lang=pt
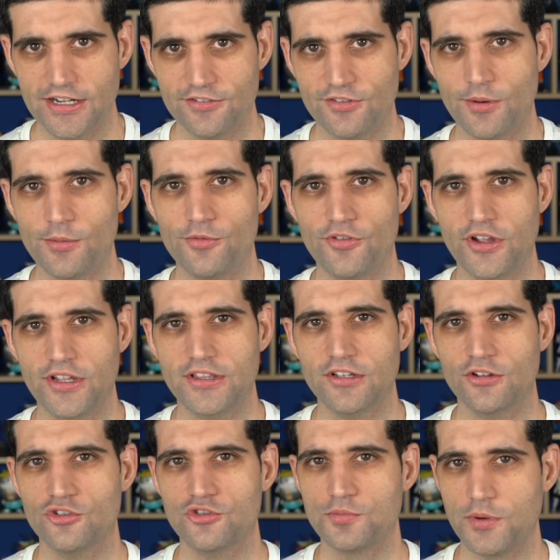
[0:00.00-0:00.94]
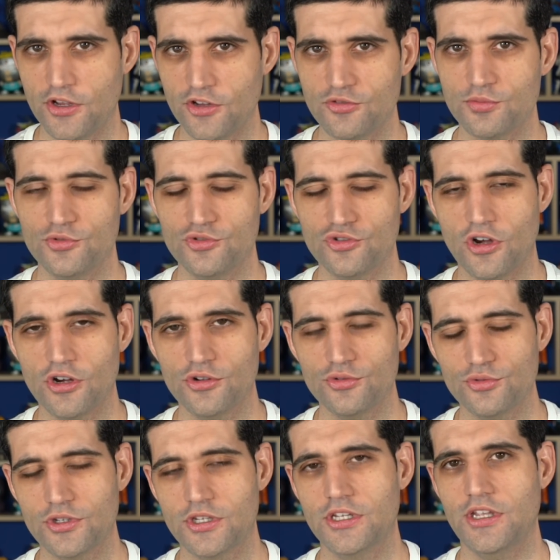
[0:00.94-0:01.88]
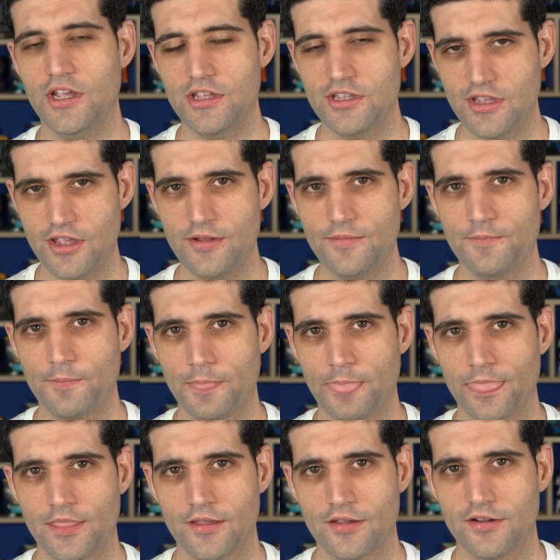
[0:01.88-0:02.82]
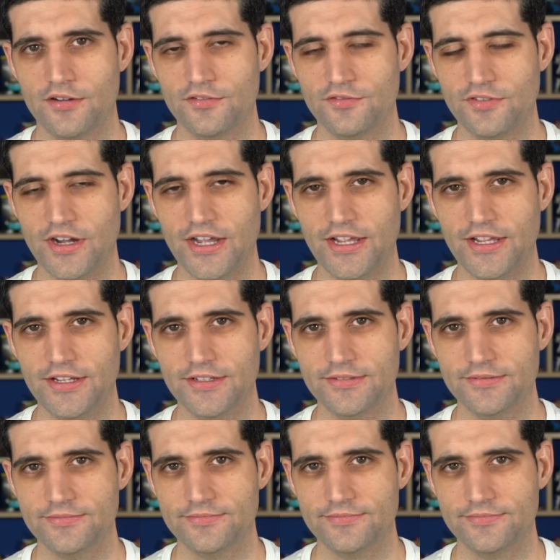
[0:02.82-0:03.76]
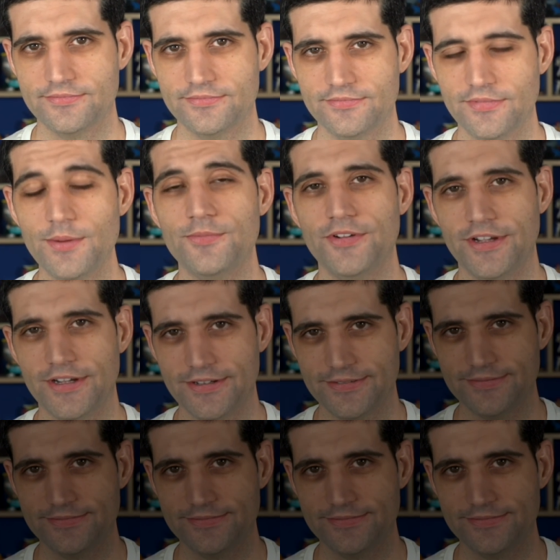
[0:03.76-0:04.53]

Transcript: Vamos ver então nos próximos jogos o que que a EA vai Vamos ver.